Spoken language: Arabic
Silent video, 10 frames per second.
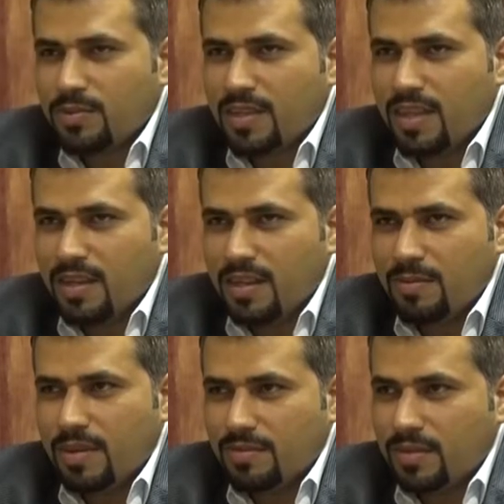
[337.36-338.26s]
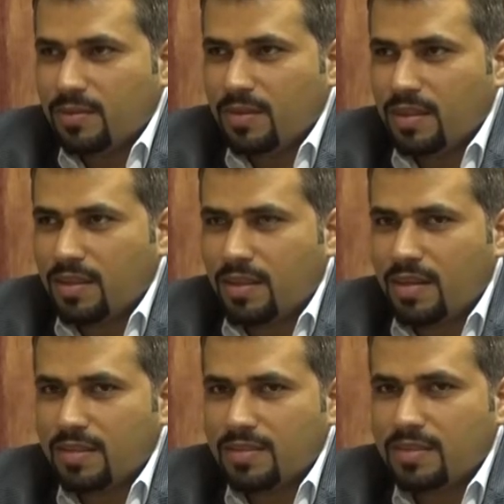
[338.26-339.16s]
فتحناها بال
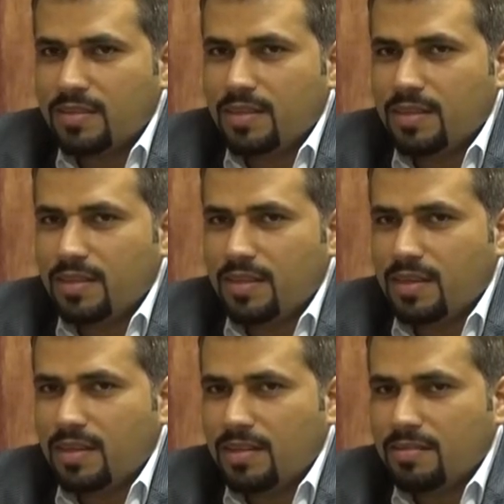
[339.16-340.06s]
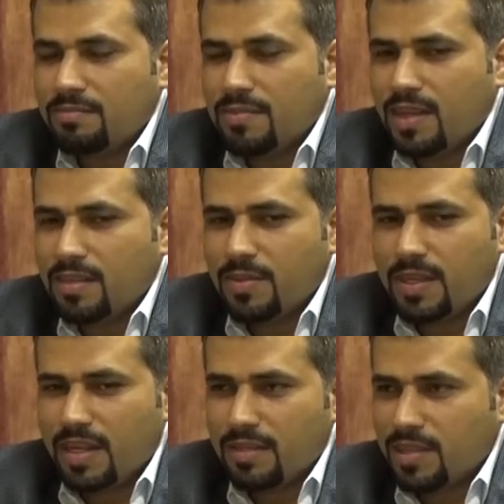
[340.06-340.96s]
2013 آه تقريبا
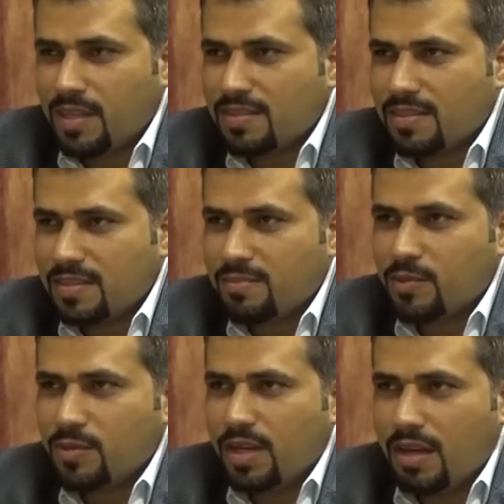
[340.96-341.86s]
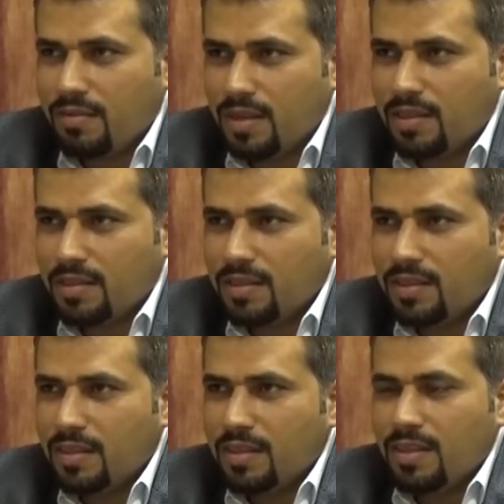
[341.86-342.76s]
يعني متخصصين موضوع الحفلات
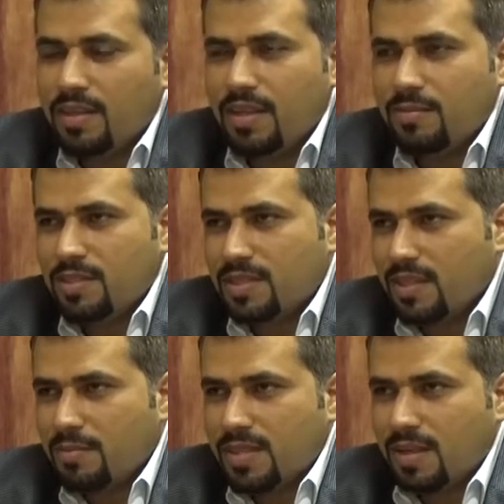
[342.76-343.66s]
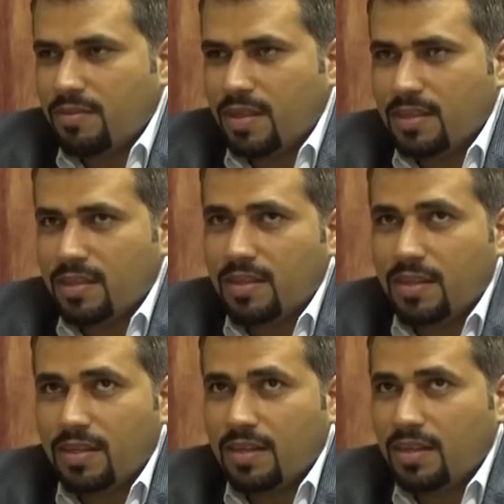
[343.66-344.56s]
نعم. يعني بنشتغل بس حفلات
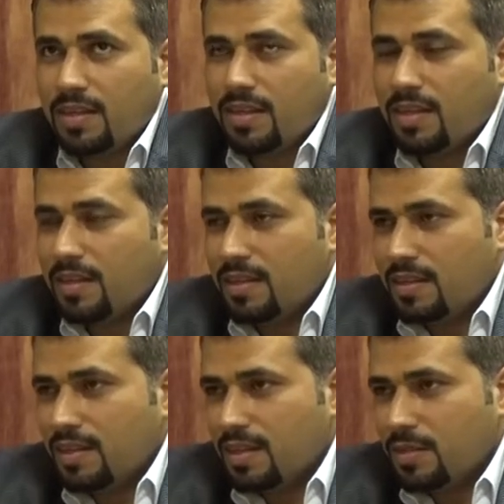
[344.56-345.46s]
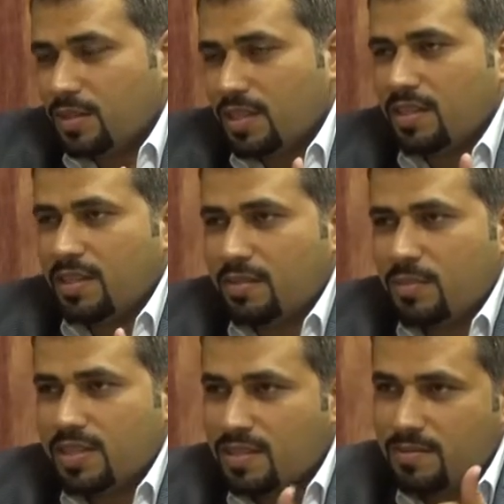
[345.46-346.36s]
عندنا نحن نحن وشركتين
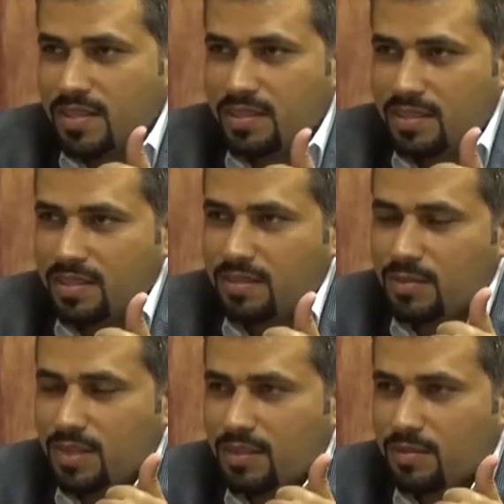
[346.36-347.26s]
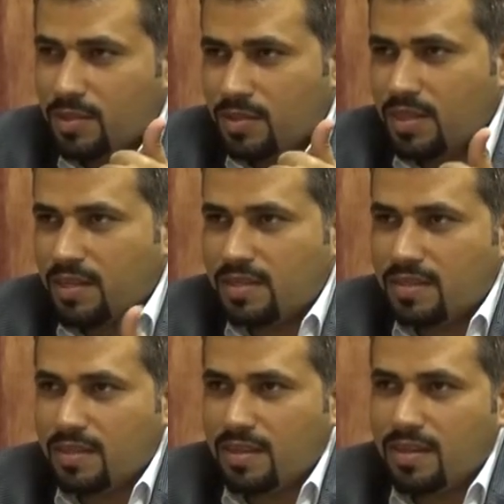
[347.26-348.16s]
بس اللي مسجلين بالورد تريد
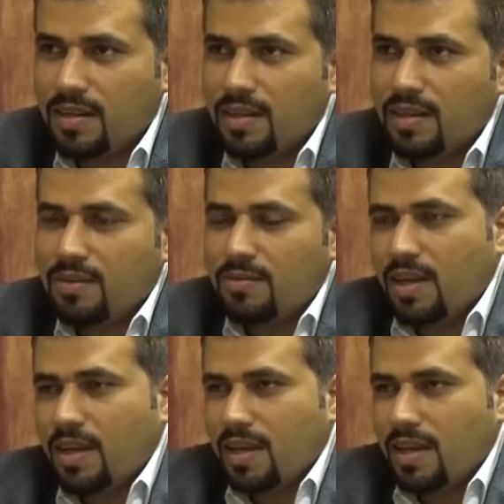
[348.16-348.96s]
سنتر فاي